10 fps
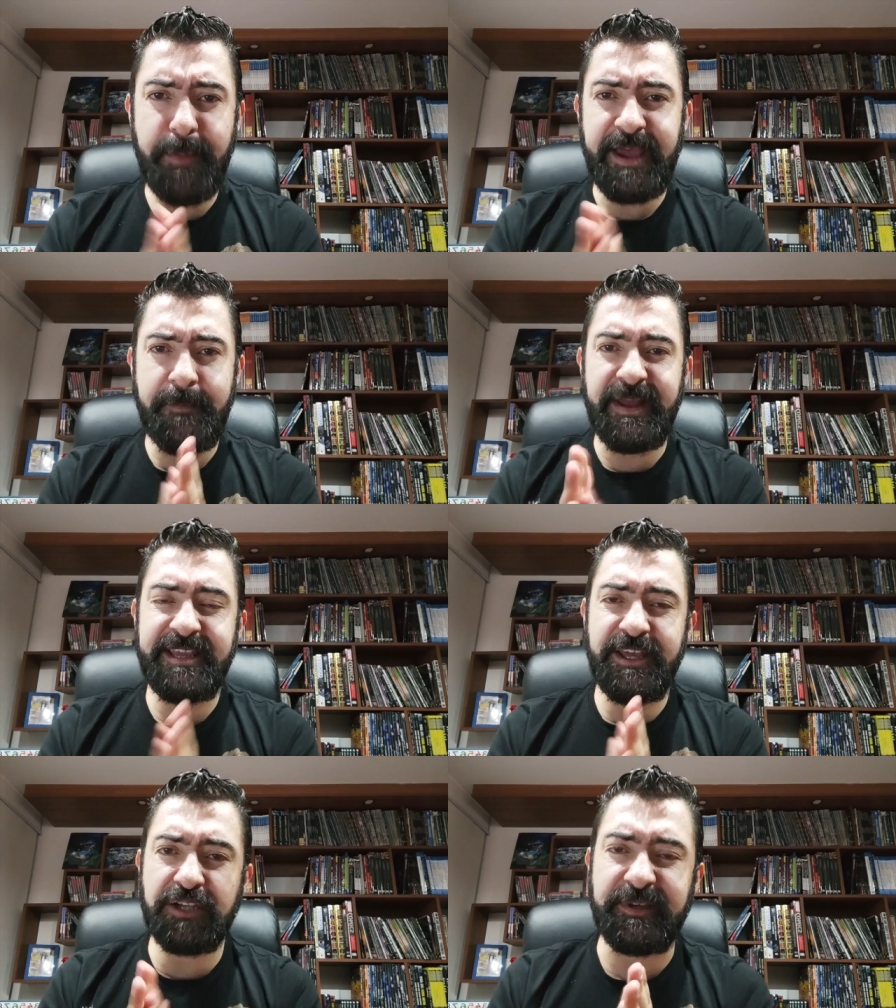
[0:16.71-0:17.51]

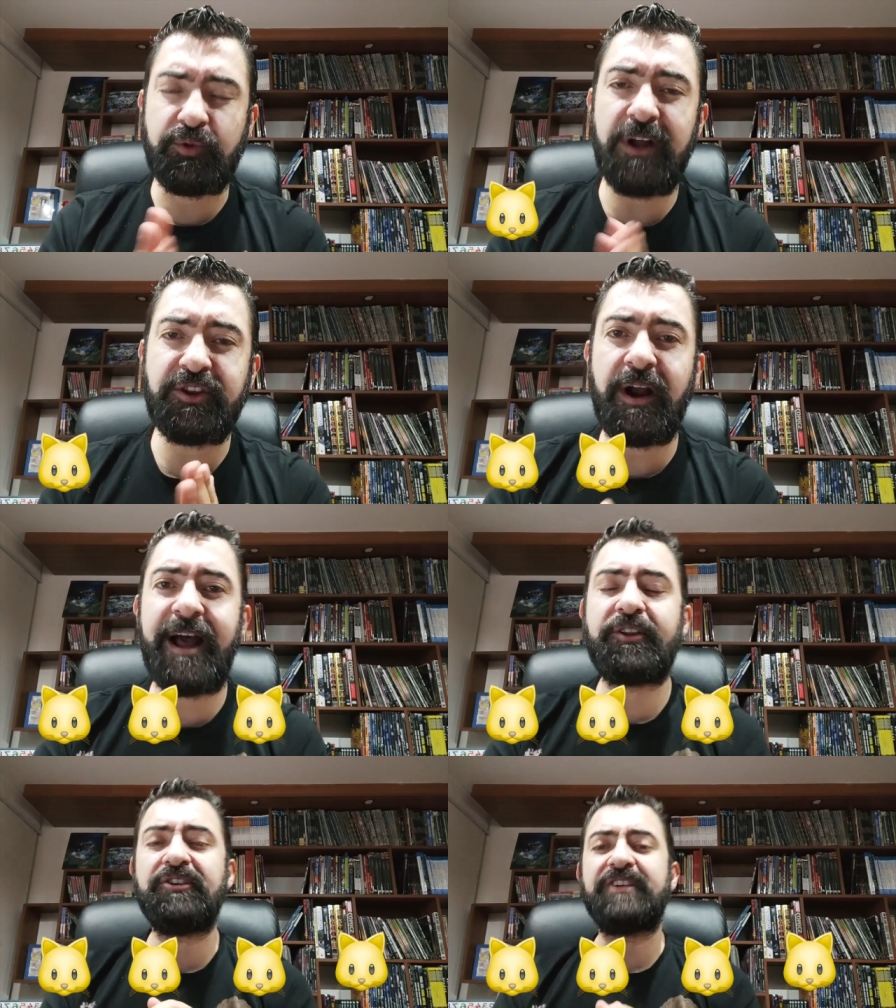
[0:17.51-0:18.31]
bienvenidos mis cuatro
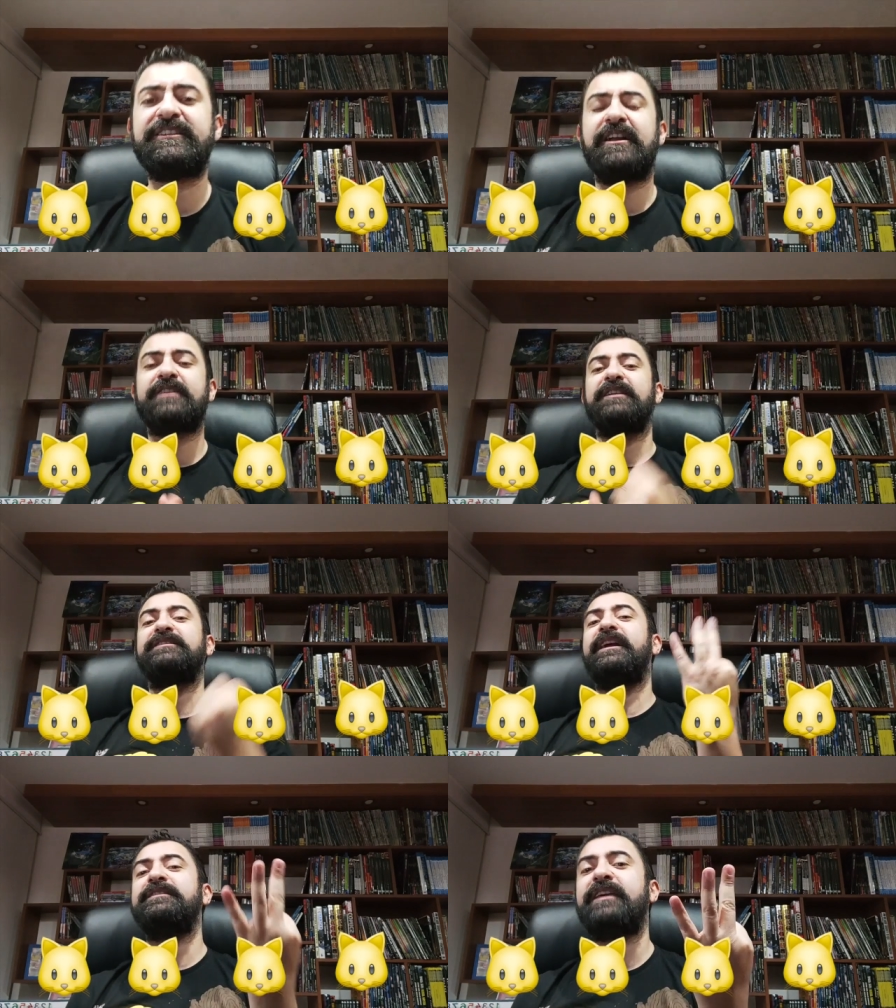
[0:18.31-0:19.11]
gatos a esta
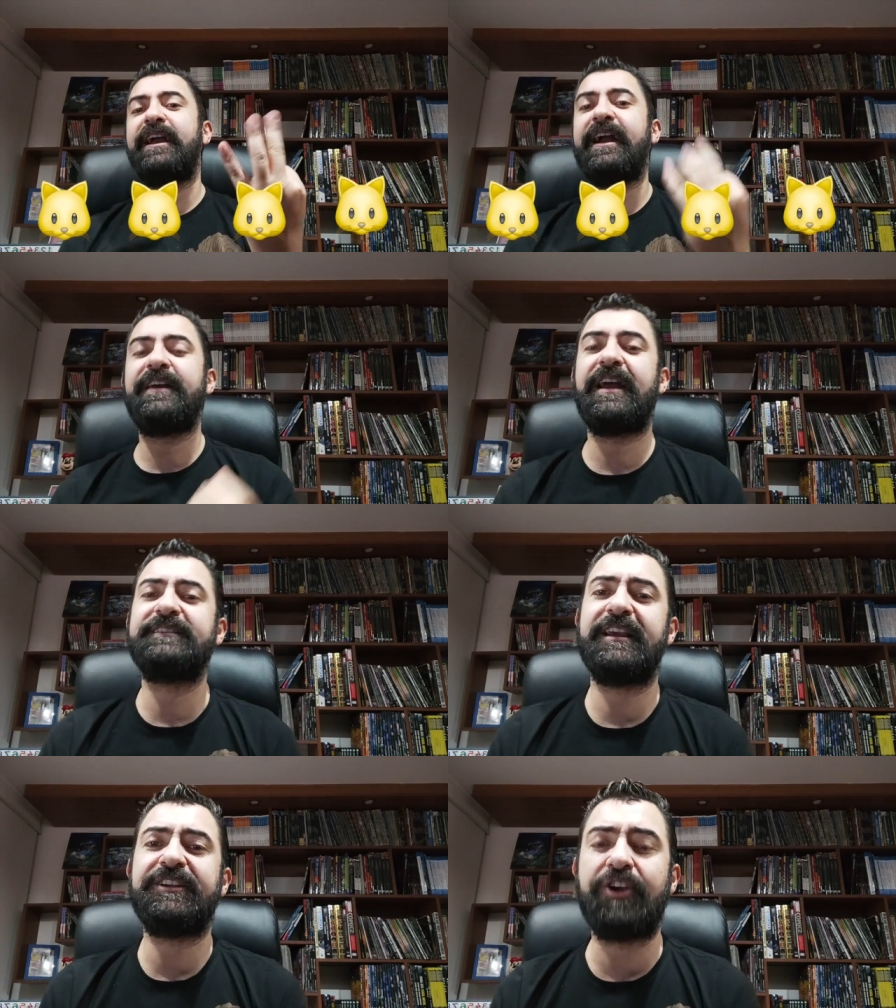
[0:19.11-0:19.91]
tercera entrega de la
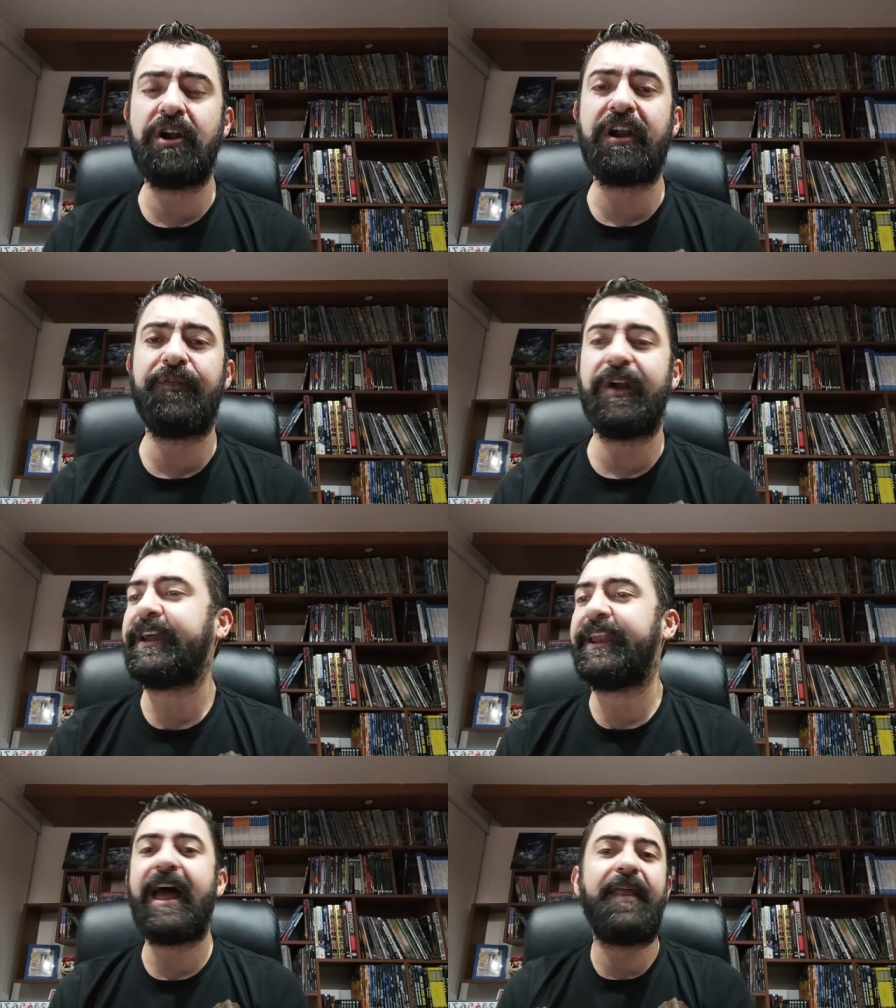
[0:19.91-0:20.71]
sección que fue
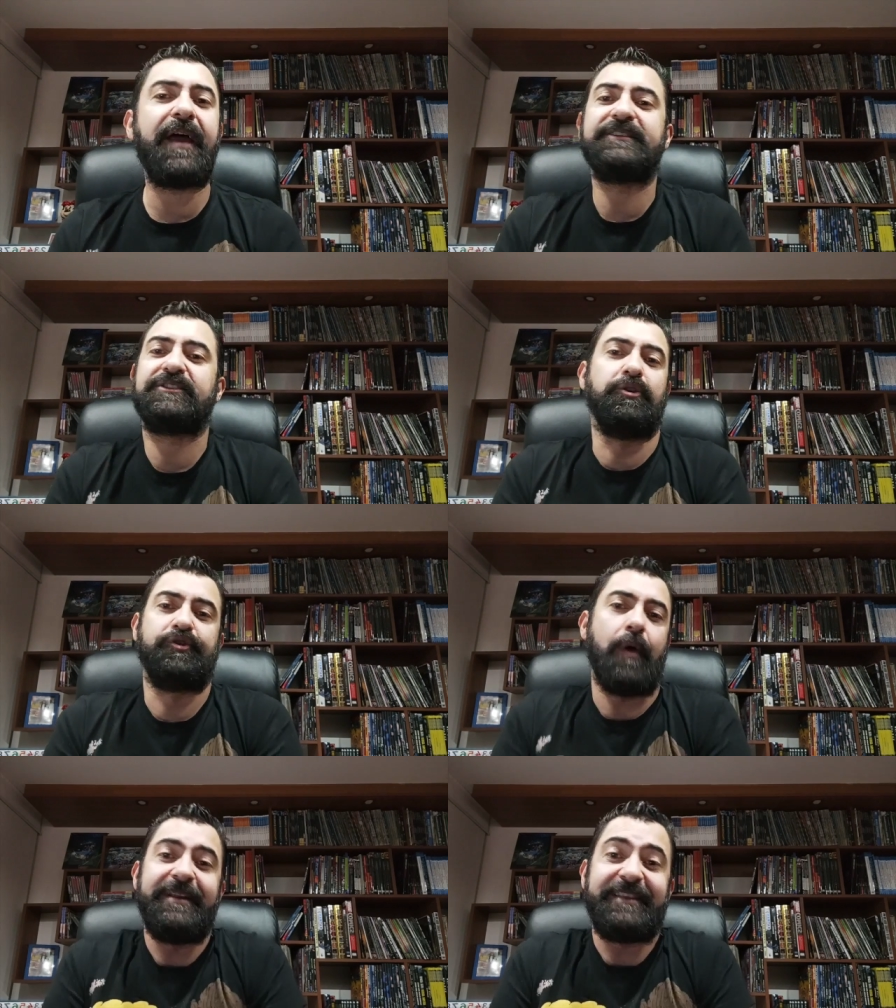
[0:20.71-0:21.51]
creada
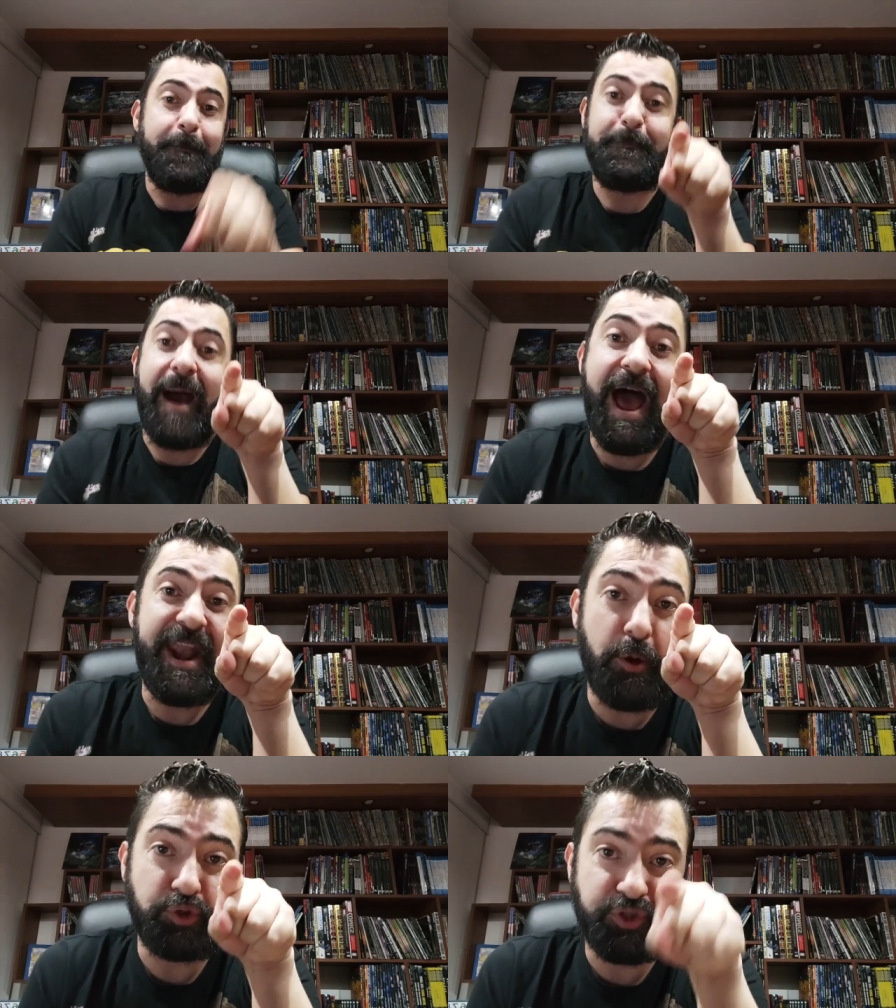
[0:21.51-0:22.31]
exclusivamente
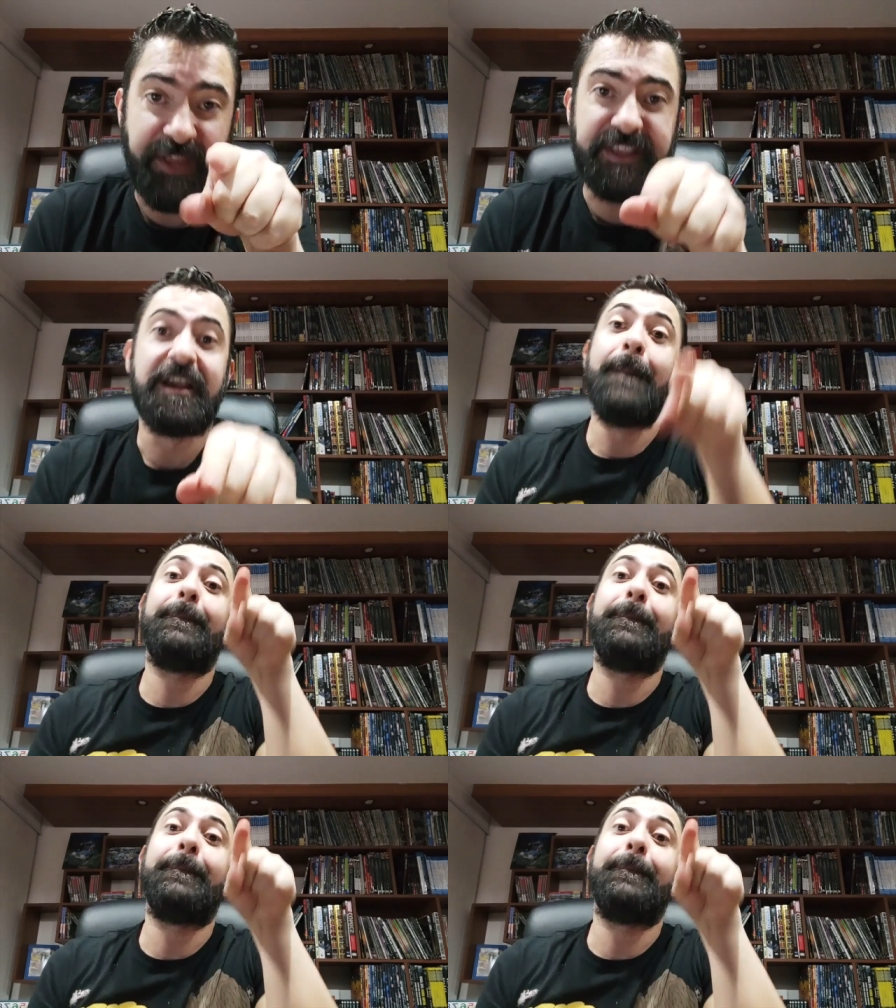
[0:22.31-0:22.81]
para ustedes,